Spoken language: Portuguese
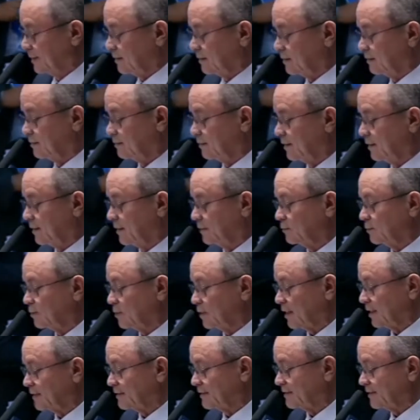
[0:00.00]
não é, do
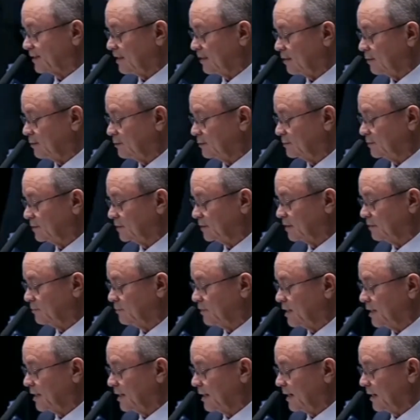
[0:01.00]
casal
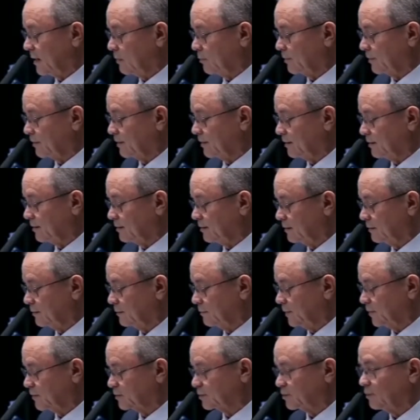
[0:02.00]
Irmã Áurea
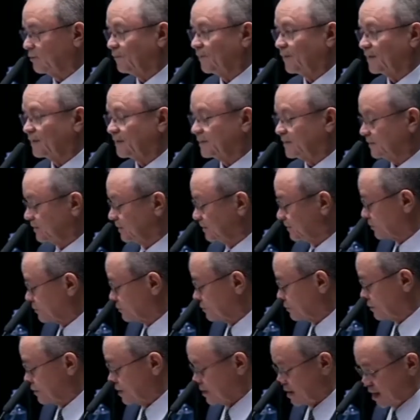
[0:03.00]
e pastor
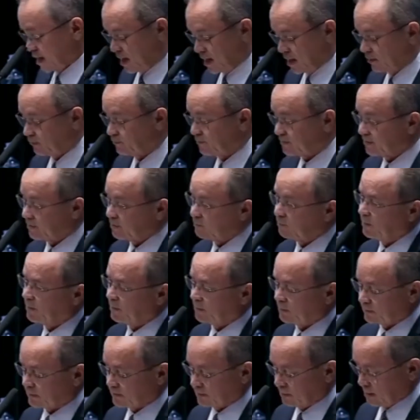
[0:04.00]
Francisco Alves
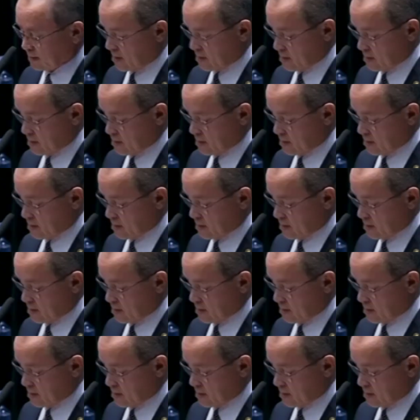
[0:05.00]
Ribeiros.